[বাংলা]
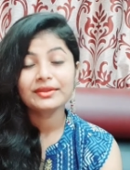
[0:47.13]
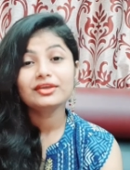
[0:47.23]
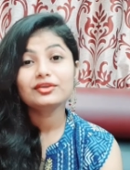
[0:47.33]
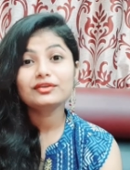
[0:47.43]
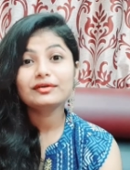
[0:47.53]

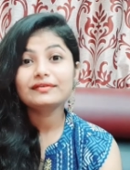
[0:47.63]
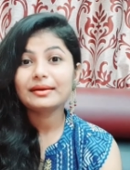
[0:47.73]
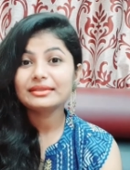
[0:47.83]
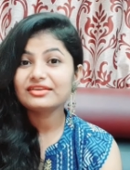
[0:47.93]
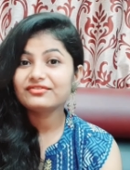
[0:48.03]
তো
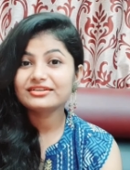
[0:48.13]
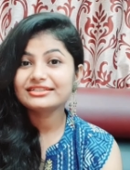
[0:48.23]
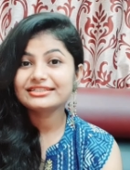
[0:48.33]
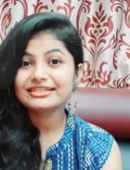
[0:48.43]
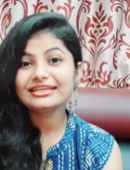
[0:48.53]
আমাদের
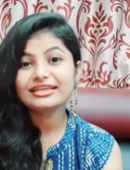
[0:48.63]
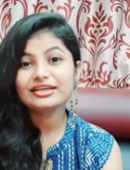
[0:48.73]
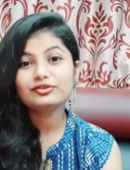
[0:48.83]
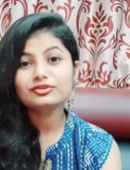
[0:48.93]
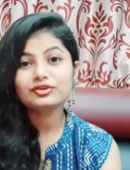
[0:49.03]
ফার্স্ট ডে কী
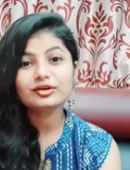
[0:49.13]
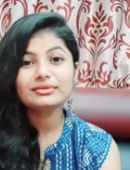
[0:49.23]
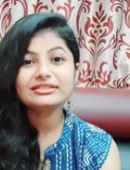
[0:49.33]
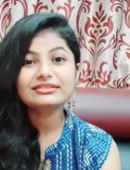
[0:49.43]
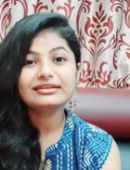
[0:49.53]
করতে
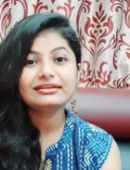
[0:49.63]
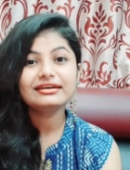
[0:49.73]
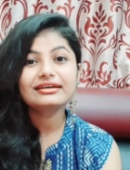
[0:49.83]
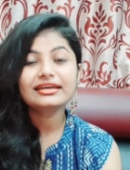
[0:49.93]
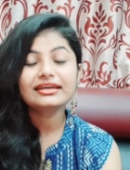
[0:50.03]
হবে
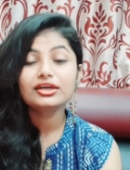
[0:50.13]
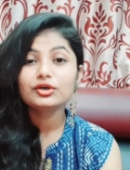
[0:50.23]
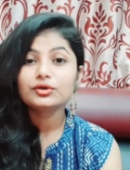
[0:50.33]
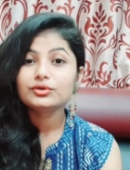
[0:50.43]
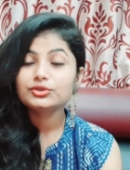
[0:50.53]
স্কিনটাকে
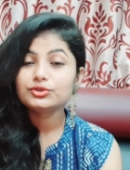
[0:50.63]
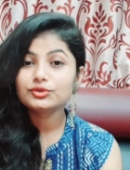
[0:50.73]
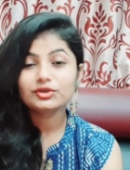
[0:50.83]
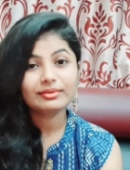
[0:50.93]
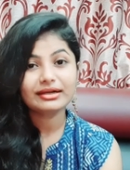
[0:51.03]

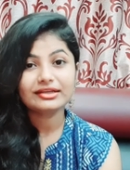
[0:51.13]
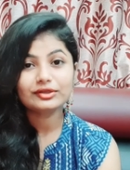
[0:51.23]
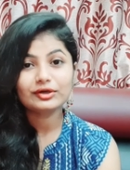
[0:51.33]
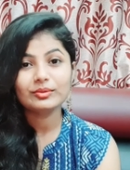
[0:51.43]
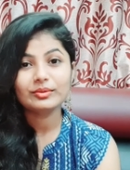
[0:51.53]
সুন্দর
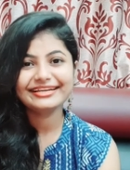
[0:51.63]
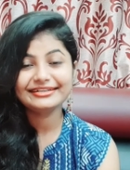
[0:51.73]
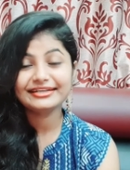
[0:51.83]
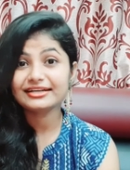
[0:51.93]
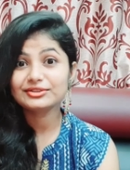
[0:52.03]
বানাতে হবে
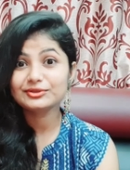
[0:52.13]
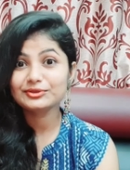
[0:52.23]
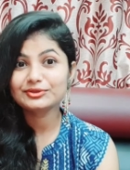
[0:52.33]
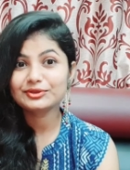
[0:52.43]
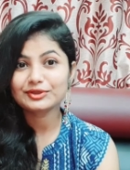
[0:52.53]
এক
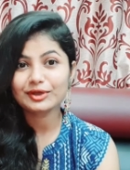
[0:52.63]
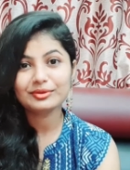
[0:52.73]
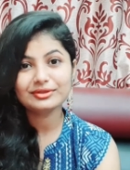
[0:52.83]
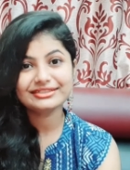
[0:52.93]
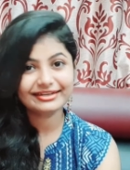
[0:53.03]
সুস্থ
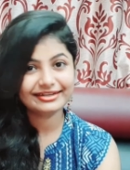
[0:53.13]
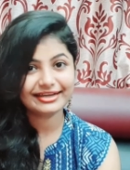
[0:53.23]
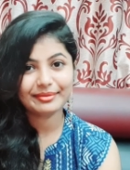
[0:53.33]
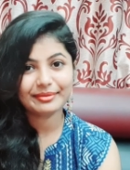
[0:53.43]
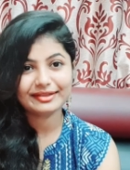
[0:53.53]
সবল
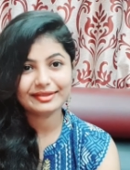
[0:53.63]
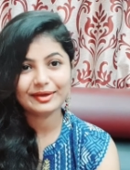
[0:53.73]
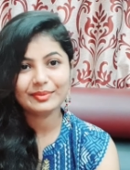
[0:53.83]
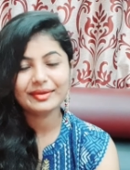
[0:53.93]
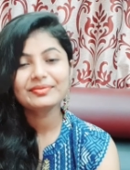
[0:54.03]
স্কিনটাকে বানাতে
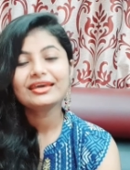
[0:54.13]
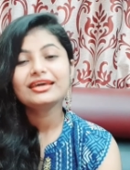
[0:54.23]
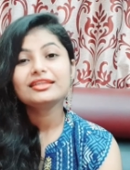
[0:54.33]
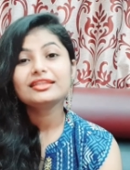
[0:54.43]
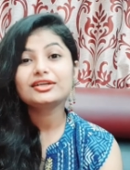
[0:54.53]
হবে
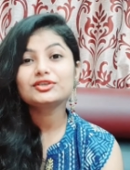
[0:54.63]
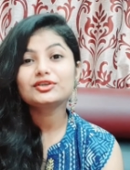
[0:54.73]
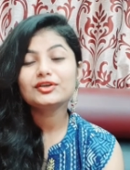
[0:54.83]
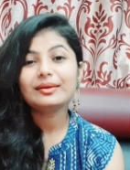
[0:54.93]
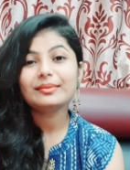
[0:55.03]
তার
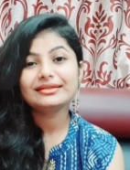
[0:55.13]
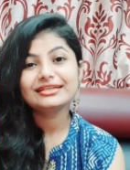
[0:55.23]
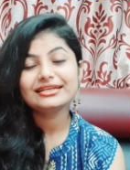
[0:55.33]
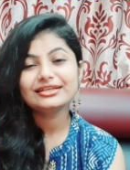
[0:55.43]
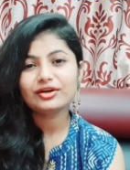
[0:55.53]
জন্য
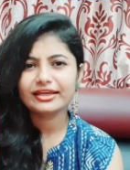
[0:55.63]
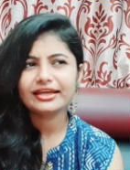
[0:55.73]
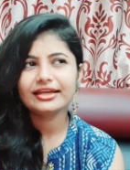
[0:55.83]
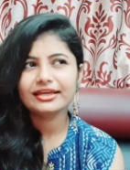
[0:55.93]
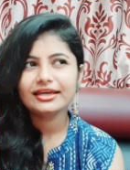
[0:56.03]
আমাদের
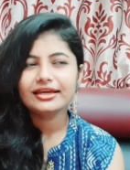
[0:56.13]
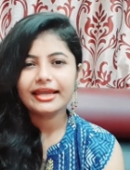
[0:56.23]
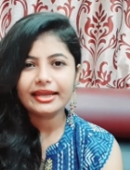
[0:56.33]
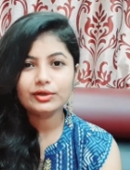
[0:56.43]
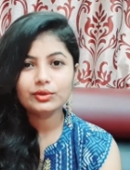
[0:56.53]
অনেকেরই
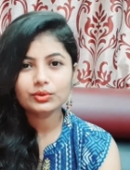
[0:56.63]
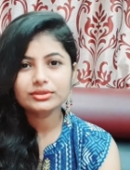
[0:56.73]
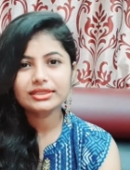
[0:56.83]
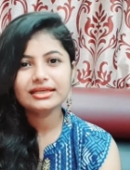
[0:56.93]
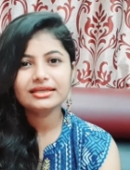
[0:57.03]
এই
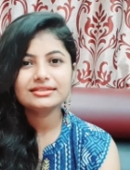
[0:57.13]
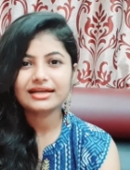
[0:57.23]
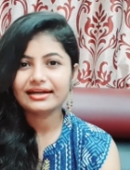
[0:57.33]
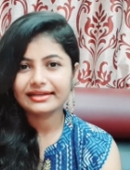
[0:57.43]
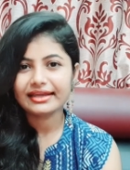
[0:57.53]
রোদে
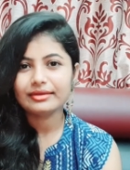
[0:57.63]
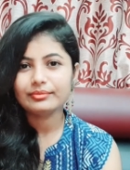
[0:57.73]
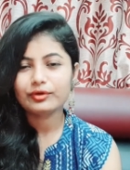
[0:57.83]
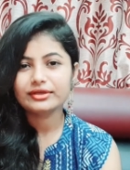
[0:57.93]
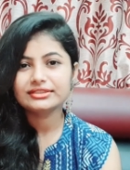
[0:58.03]
সান ট্যান
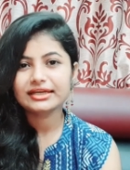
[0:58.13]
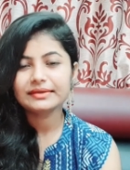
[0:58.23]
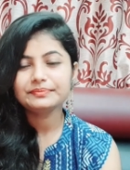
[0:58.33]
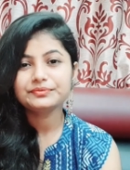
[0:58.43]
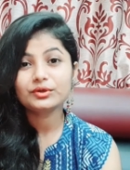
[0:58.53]
পড়ে
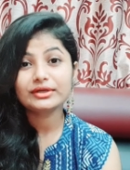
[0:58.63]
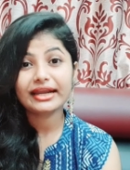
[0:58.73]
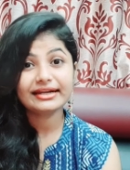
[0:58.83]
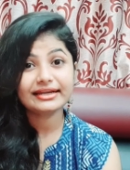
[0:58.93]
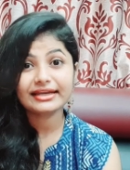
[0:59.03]
যায় তো
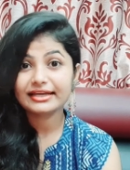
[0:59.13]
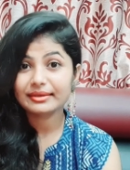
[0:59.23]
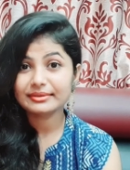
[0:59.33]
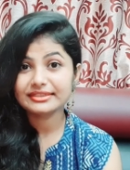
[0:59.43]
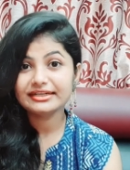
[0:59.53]
ট্যানটাকে
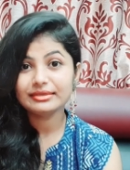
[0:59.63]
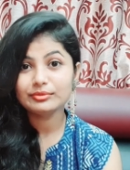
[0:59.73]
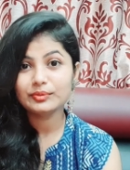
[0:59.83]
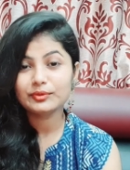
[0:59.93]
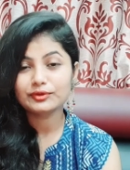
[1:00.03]
আগে আমাদের
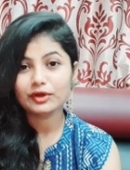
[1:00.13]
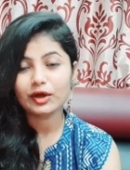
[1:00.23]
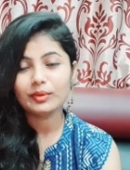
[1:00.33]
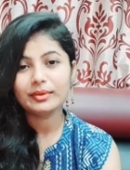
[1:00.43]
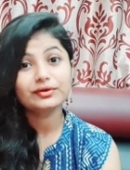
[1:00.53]
রিমুভ করতে
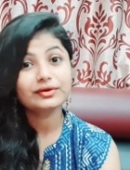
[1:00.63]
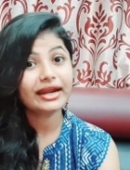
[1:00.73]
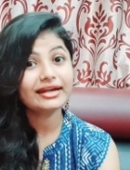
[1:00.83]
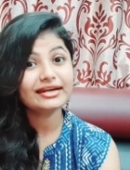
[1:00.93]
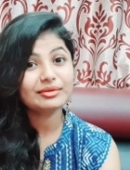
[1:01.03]
হবে তো
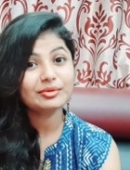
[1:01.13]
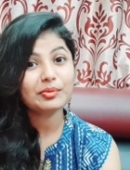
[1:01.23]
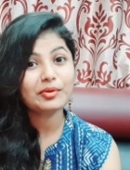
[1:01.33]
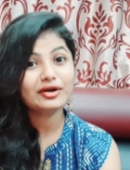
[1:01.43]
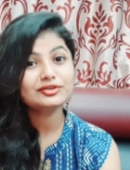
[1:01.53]
ট্যানটা রিমুভ
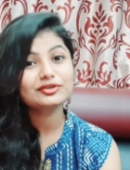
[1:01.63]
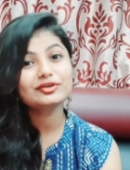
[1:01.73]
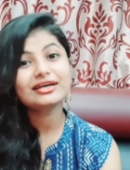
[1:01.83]
করার জন্য